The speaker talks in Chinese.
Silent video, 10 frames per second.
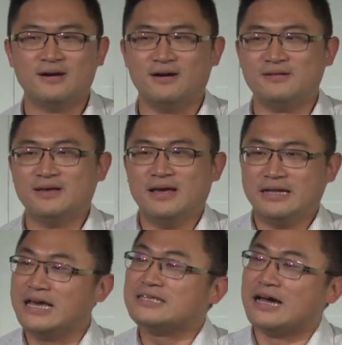哦，
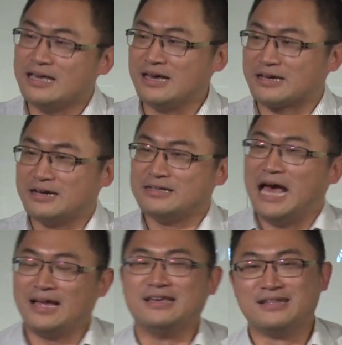你可以想象一个歌
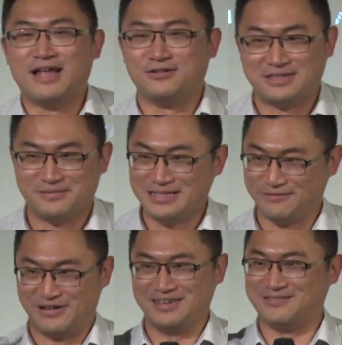在你的脑子里一直
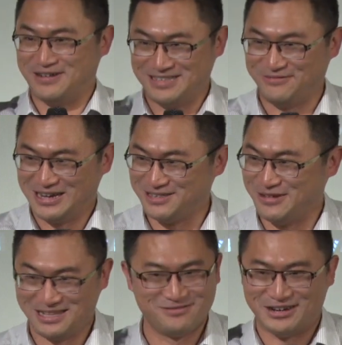放，一直放，一直放，一直
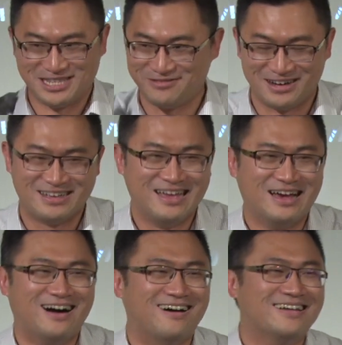放，一直放，一直放
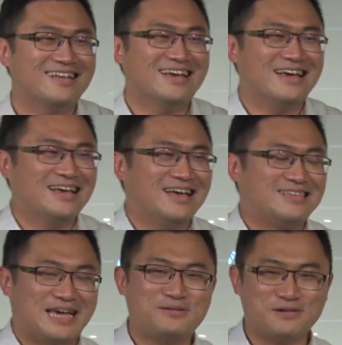哦，
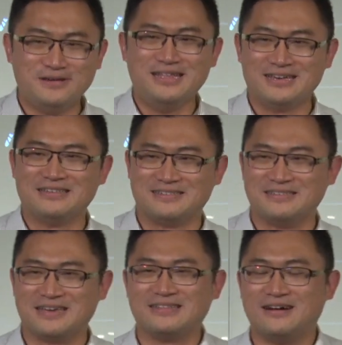差不多一年的时
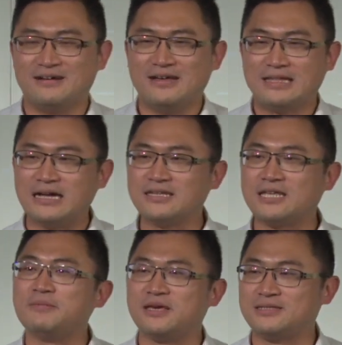间哈。但是
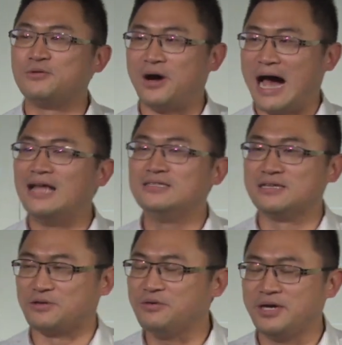特别是我安
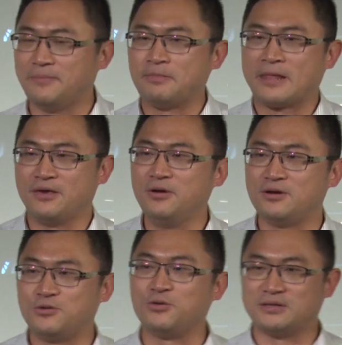静时，因为。因为
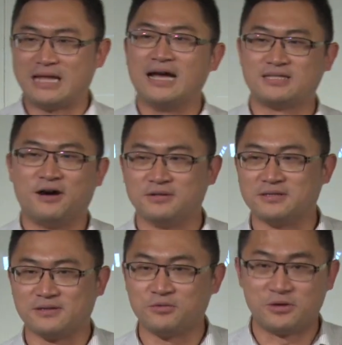如果太吵的，
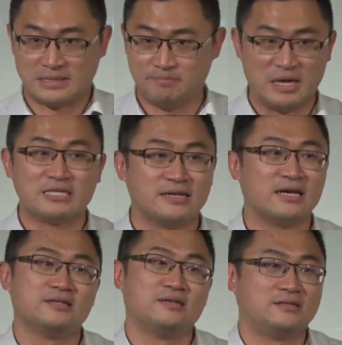如果在平常
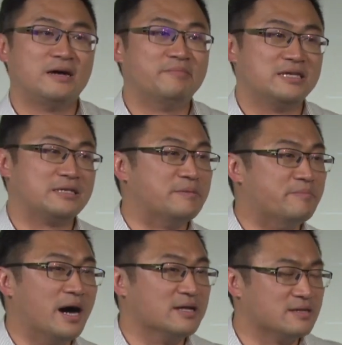在上班是很
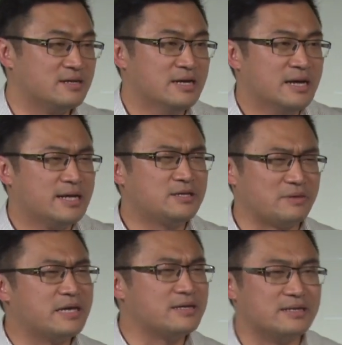忙的，但是我
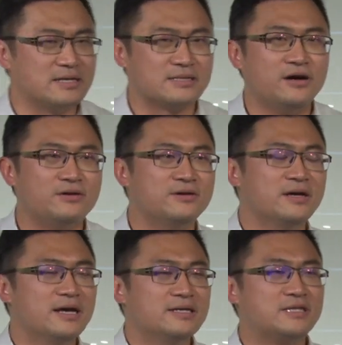一个人的时候，
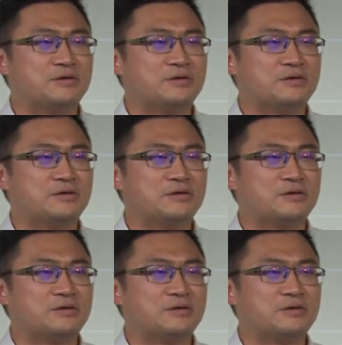这